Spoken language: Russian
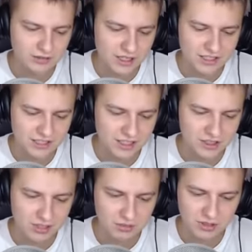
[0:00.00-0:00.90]
в разные
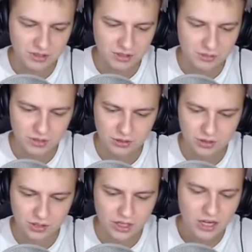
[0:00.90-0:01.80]
режимы и
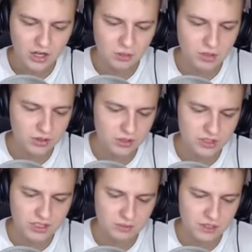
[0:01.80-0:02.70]
абсолютно любые видосы
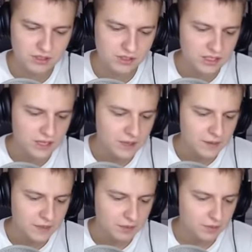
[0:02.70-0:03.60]
записывать.
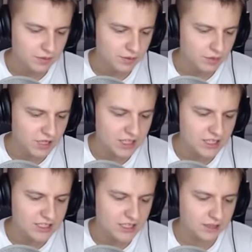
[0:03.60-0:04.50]
Мне
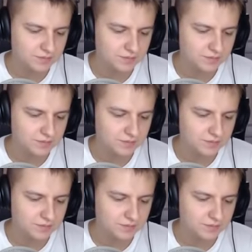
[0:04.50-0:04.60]
интересно... Тут можно